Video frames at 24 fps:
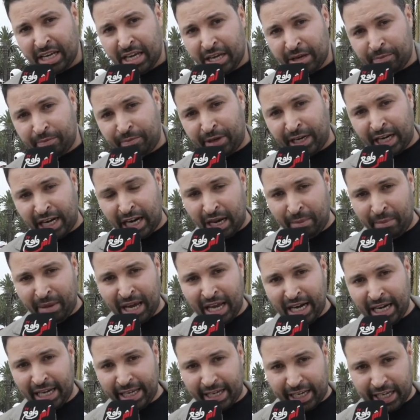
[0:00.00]
من
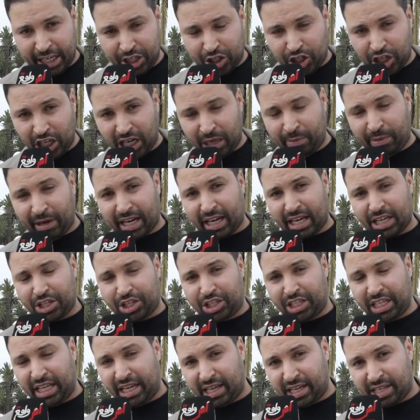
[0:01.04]
الماء اللي كيجي
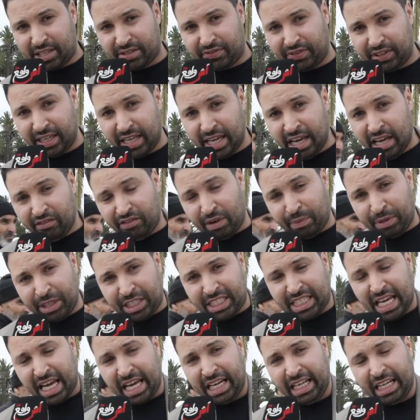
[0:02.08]
للبراج ديال اسفي
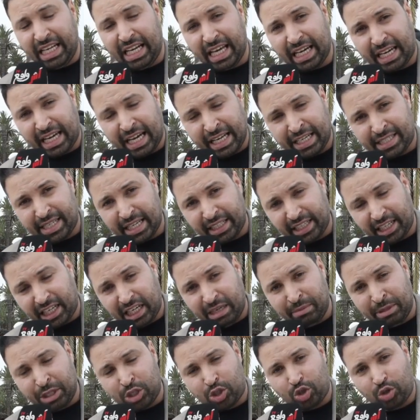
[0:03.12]
فبالتالي الا كانت هذاك
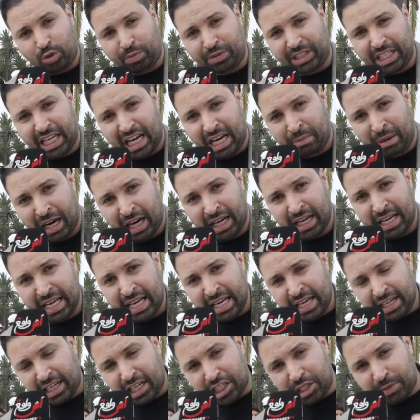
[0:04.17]
المنسوب ديال الماء
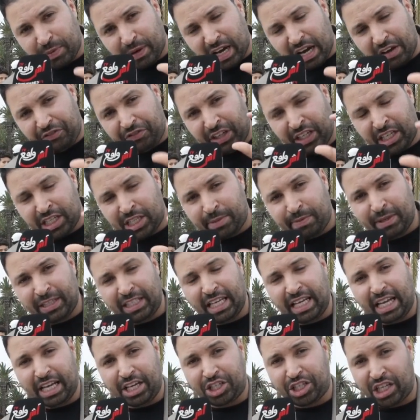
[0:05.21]
كتبقى فيه نسبه
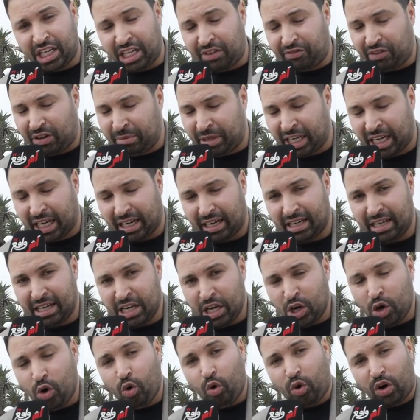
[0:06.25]
ديال 20%
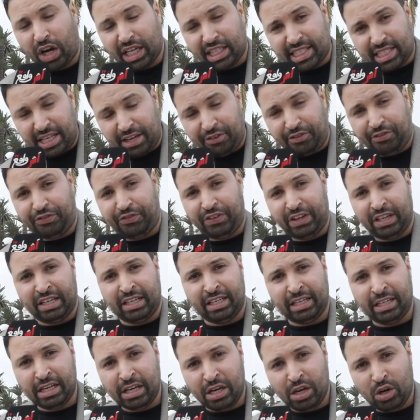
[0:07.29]

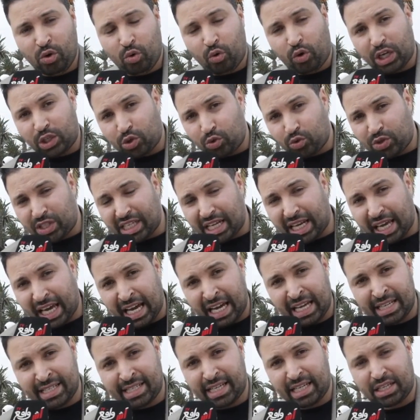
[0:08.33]
وكتعفن وكتوصل
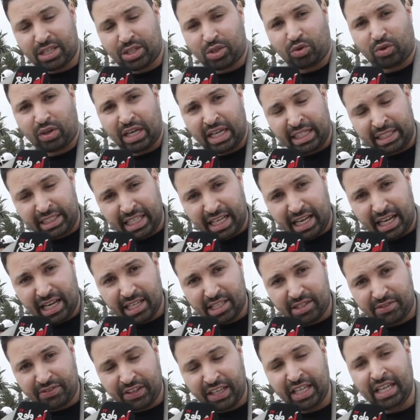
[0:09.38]
خامزه للسكان ديال
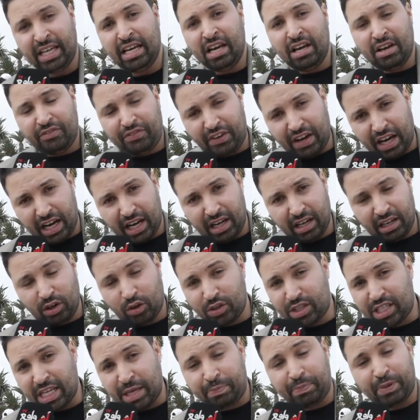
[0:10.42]
اسفي فلو
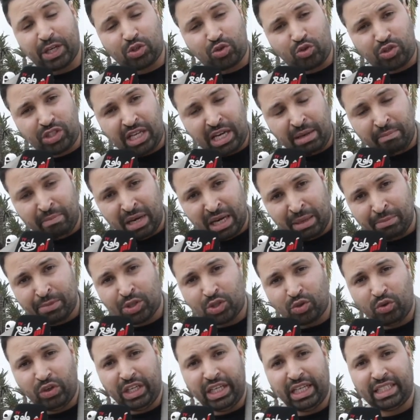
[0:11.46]
سي بي خصو يتحمل
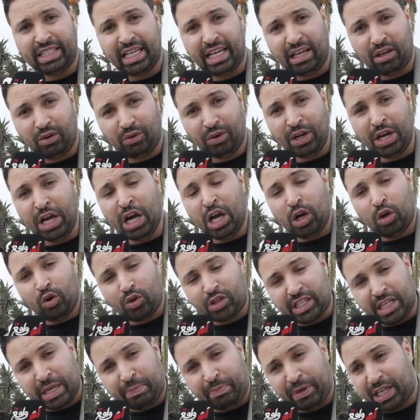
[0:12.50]
المسؤوليه ديالو لو
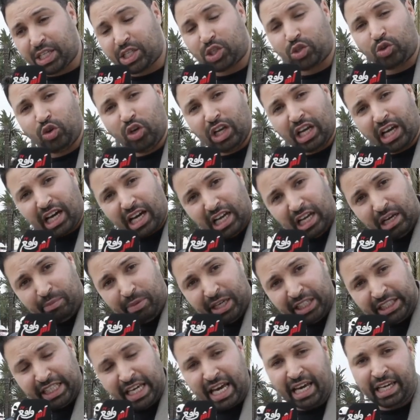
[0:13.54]
سي بي خصو يلقى
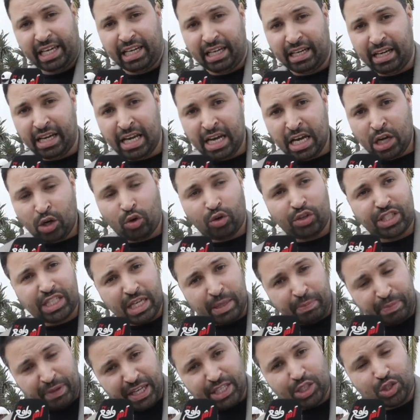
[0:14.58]
البدائل لو
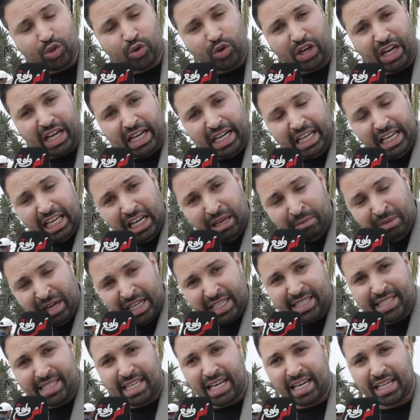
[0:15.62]
سي بي خصو يخلي الماء
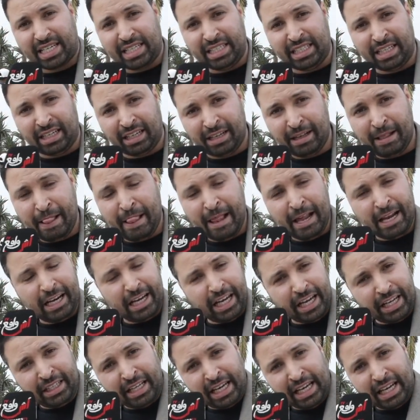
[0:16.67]
للساكنه
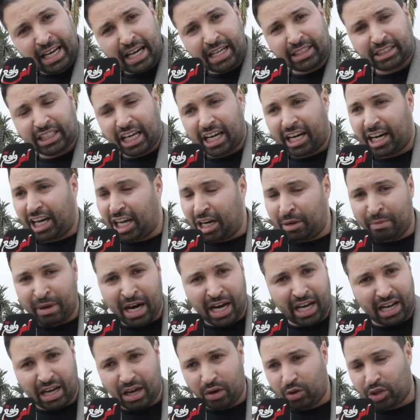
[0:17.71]
لان الا خطاها الماء
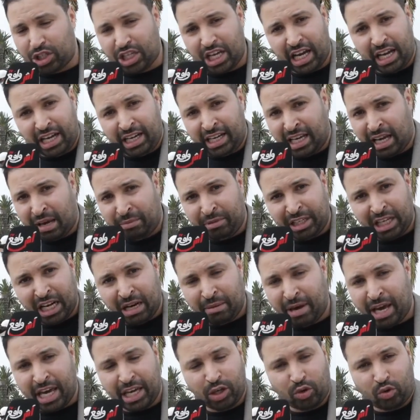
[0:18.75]
راه وجعلنا من
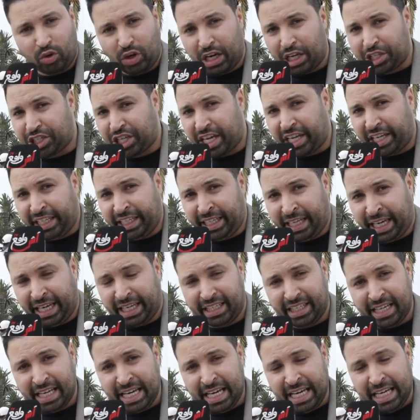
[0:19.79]
الماء كل شيء
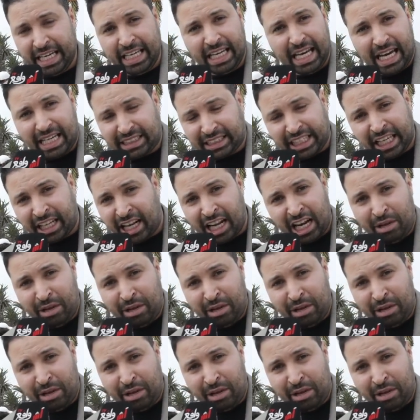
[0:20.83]
حي الا خطانا